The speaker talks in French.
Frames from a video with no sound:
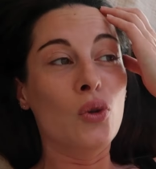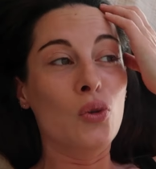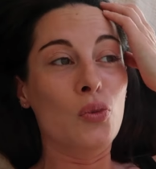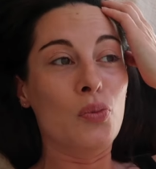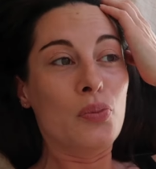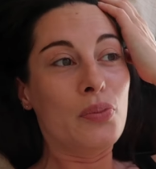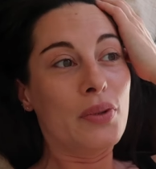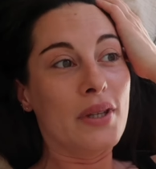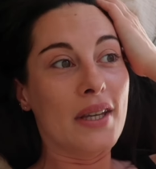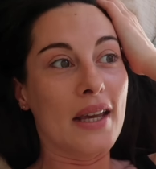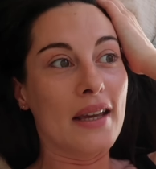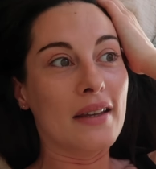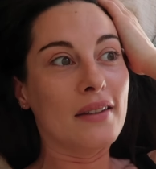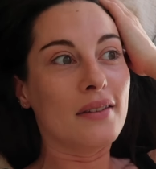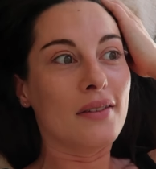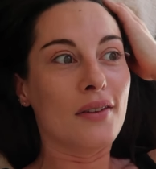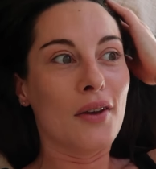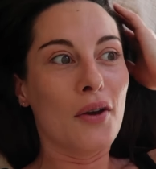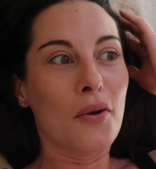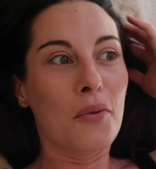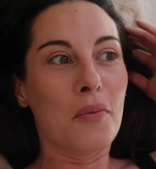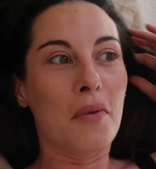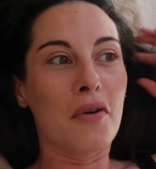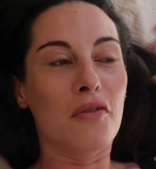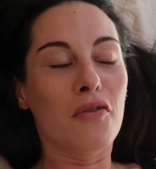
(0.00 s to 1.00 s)
une pièce,
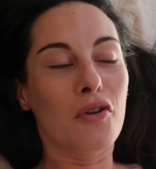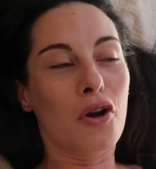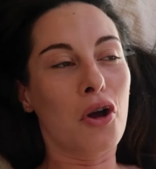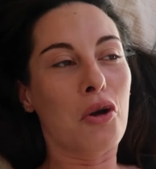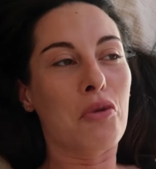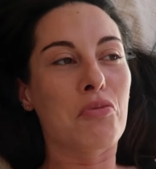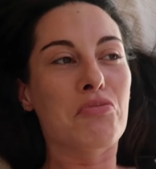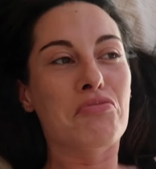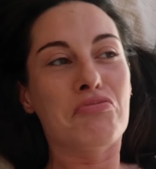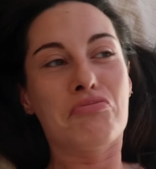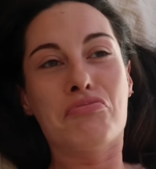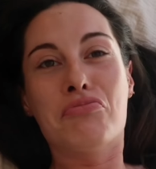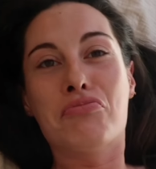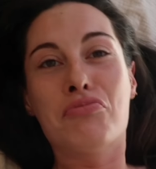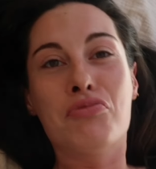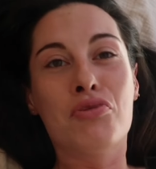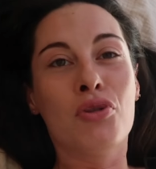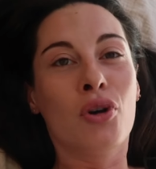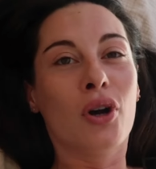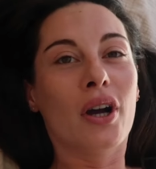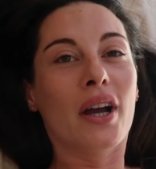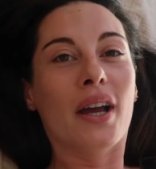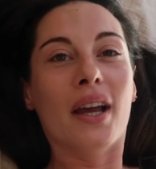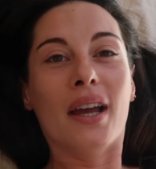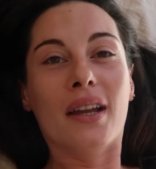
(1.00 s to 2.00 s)
euh, ben voilà,
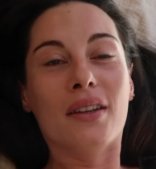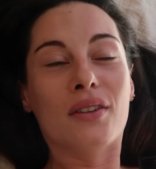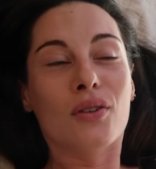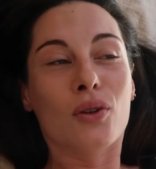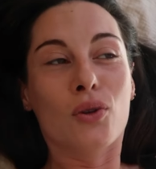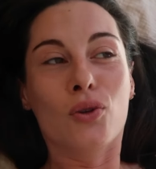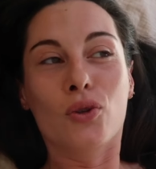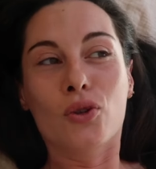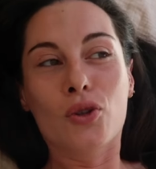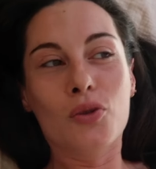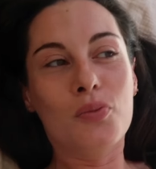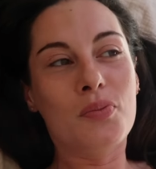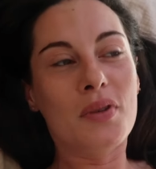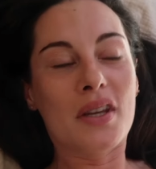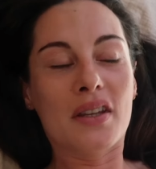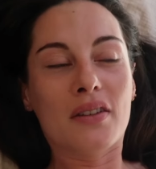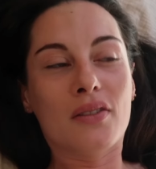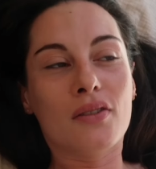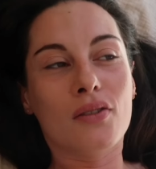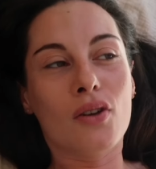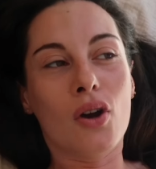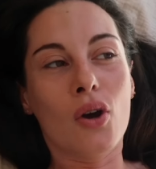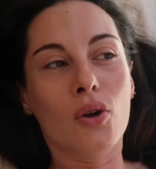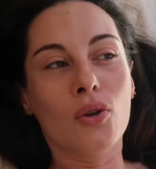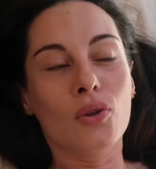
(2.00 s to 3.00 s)
pour être une autre
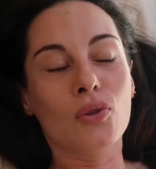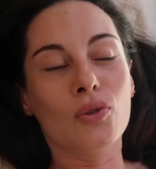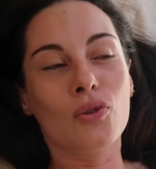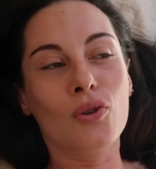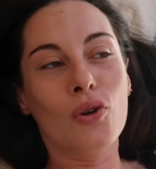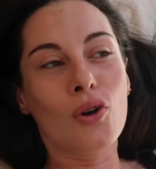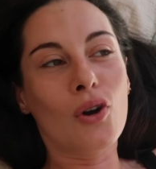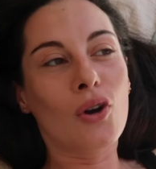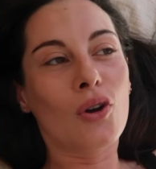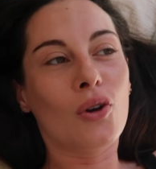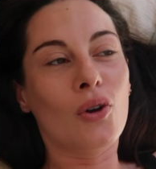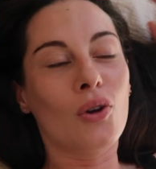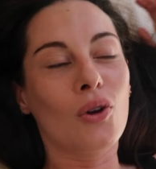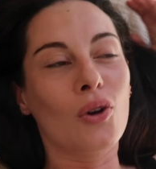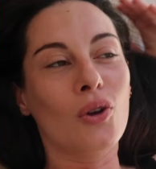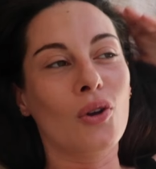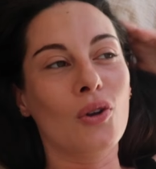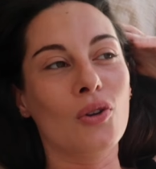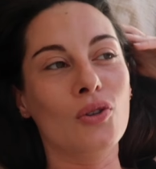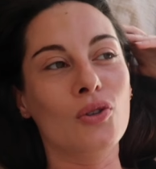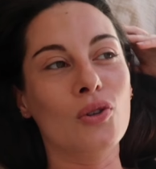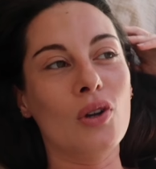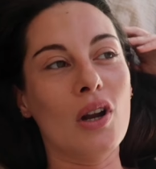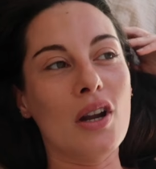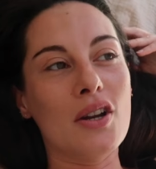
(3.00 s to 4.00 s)
pièce en dehors
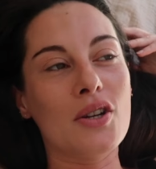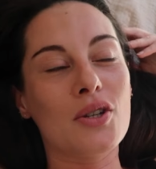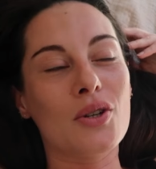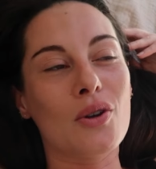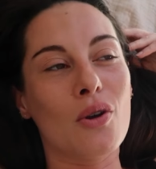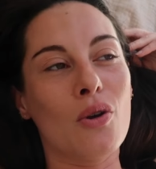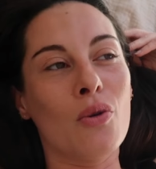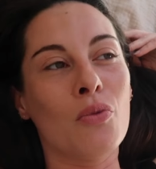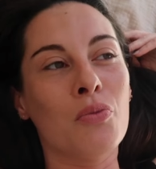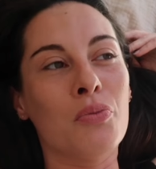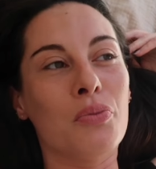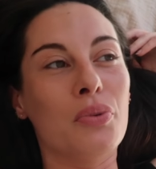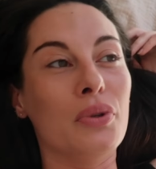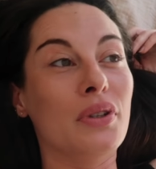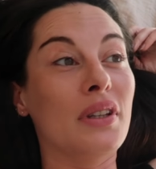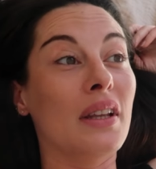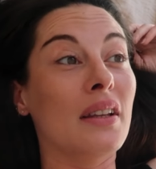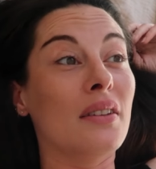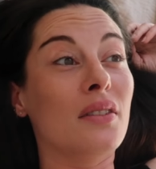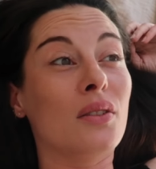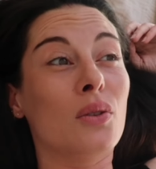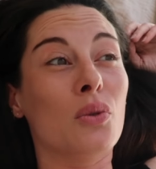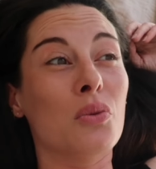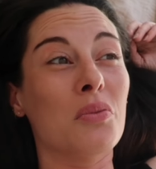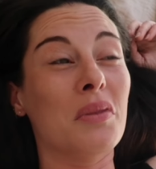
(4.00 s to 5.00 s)
euh, de la chambre.
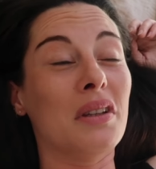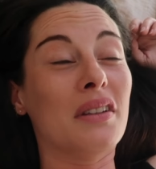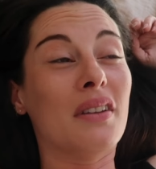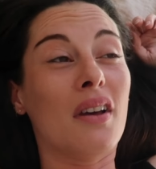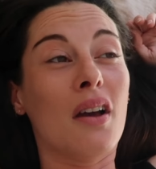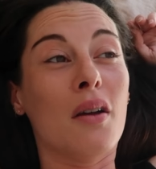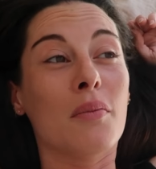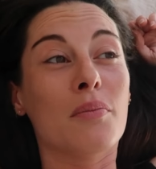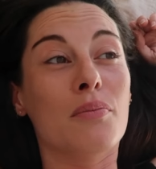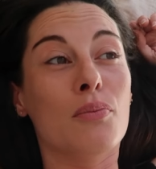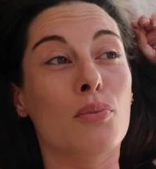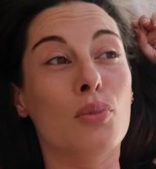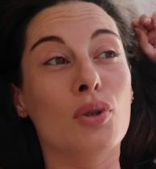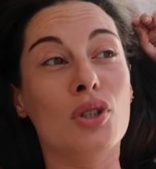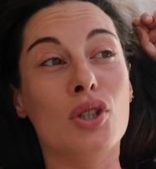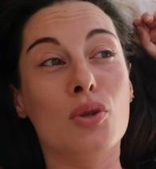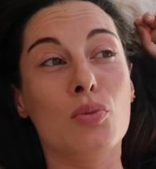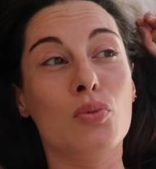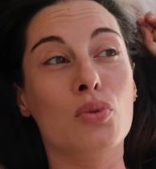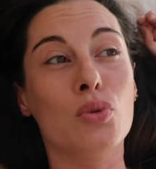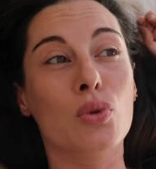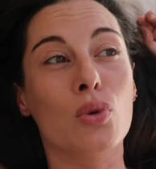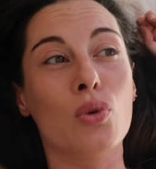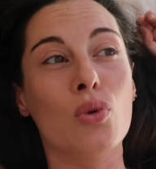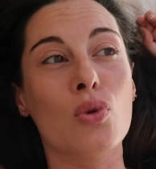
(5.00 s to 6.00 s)
Peut-être qu'on mettra un petit
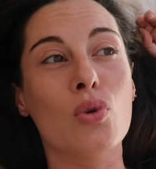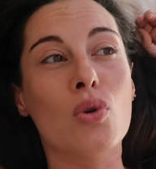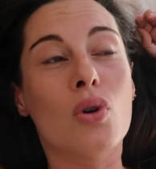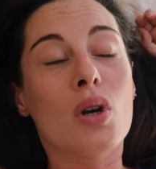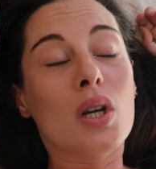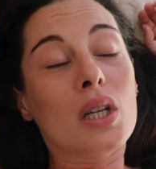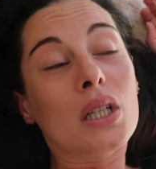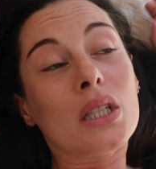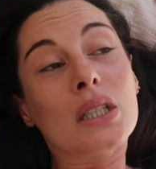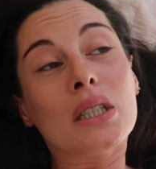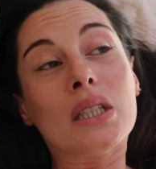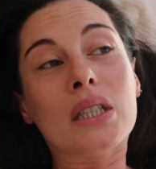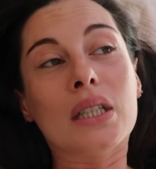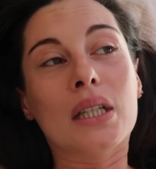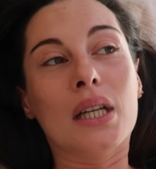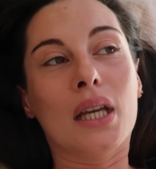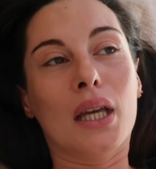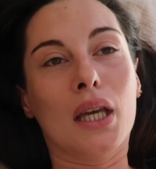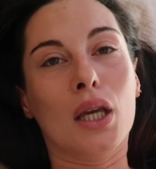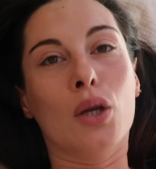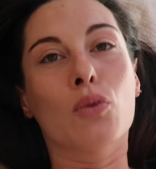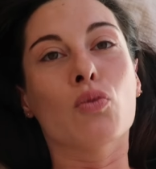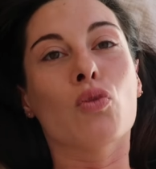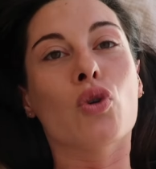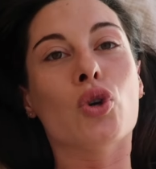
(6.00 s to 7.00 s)
bureau.
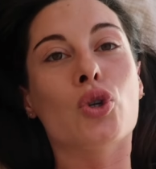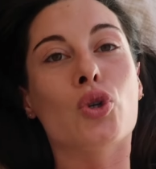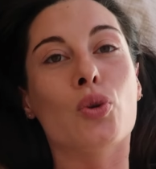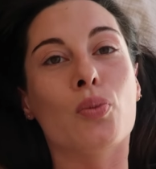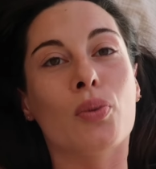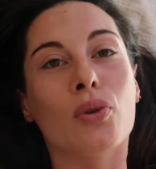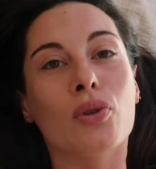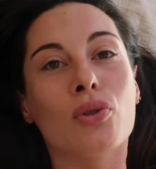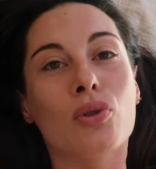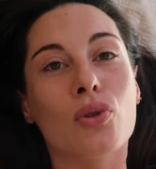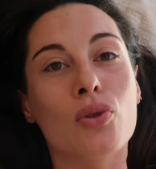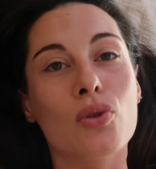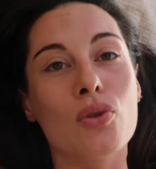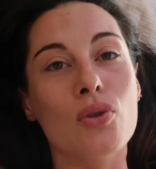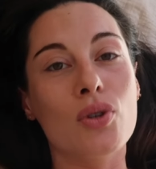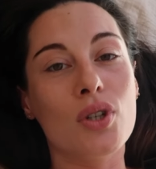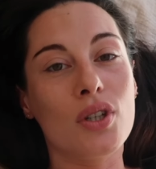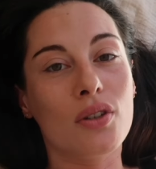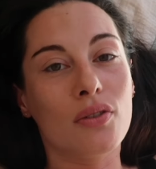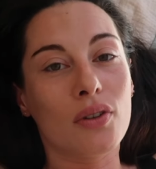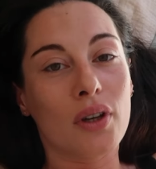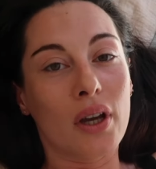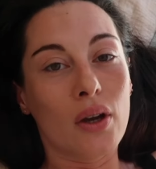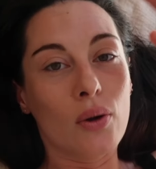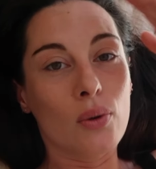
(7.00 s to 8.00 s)
Et moi, je pense que
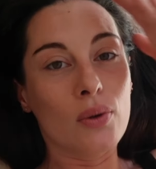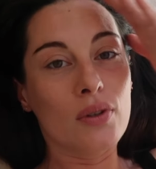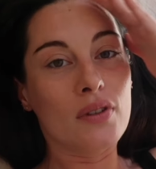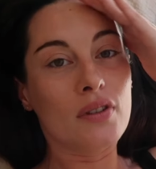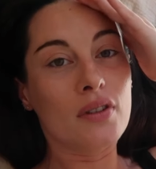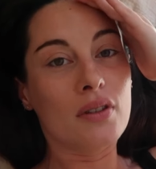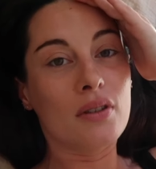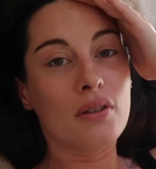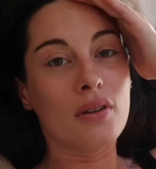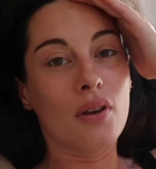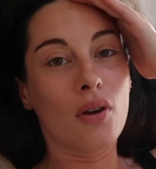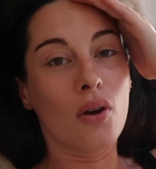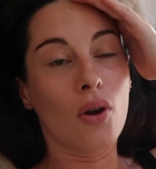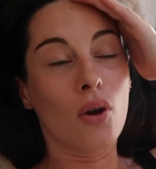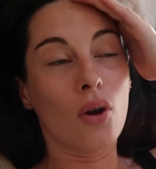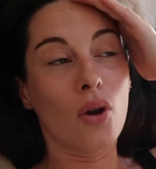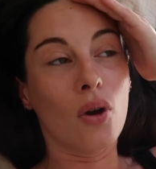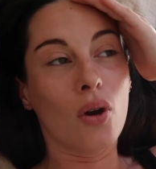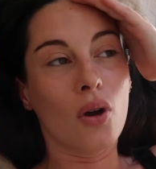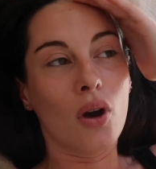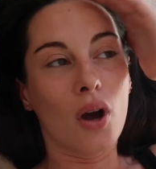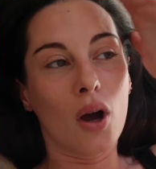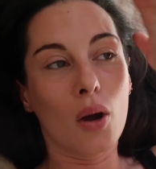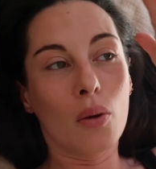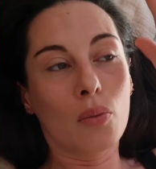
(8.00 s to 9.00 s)
j'y ferai aussi
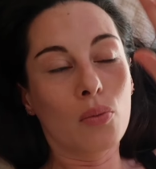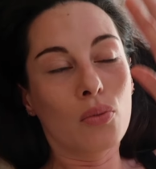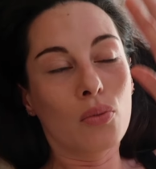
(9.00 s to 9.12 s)
un